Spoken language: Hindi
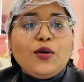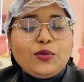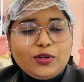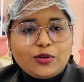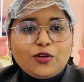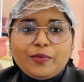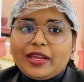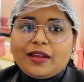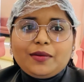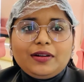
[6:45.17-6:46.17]
उनको
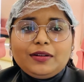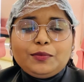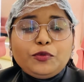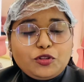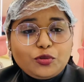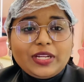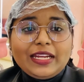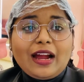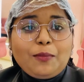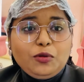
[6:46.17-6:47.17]
मैं
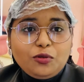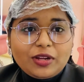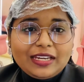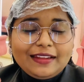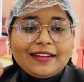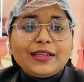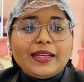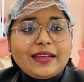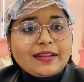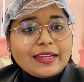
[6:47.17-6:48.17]
पूछूंगी आप लोगों के लिए कि
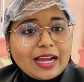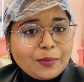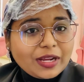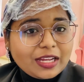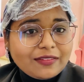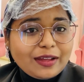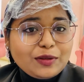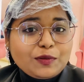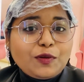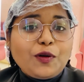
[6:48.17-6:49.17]
ये क्या मैं करवा
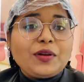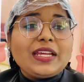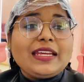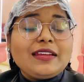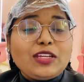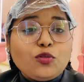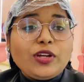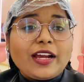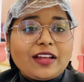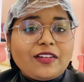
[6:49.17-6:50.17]
रही हूँ और
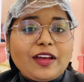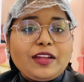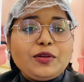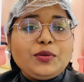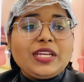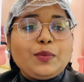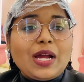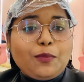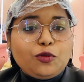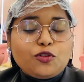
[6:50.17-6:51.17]
क्यों ये करवा रही हूँ ये
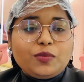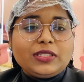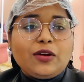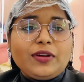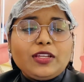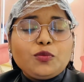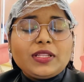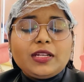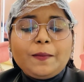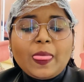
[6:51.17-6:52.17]
भी आप लोगों को बताऊँगी तो
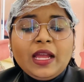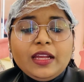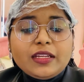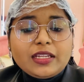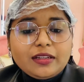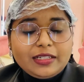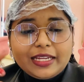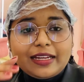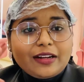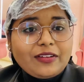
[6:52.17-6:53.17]
मतलब
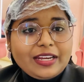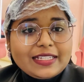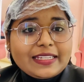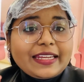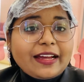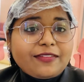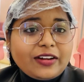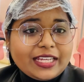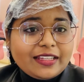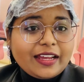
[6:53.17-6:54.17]
ये करवाने से क्या
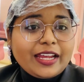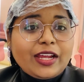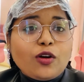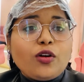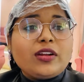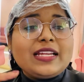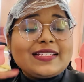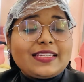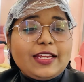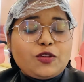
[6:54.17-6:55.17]
फ़ायदा है और
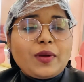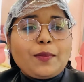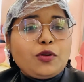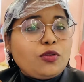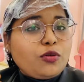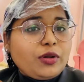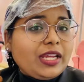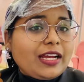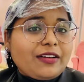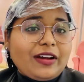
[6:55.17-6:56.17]
किस स्टेज पे आप लोगों को
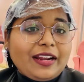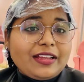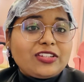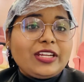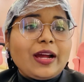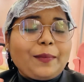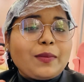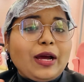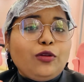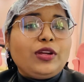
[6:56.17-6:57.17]
ये करवाना चाहिए
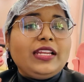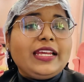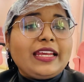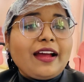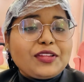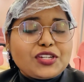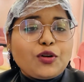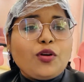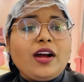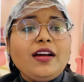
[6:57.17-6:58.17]
आपके बालों के लिए क्या
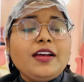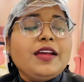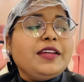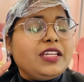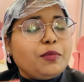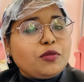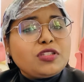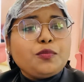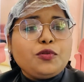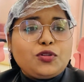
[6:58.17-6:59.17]
अच्छा होगा ये मैं
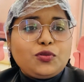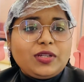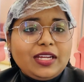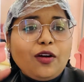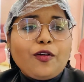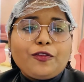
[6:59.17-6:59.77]
उनसे पूछूंगी और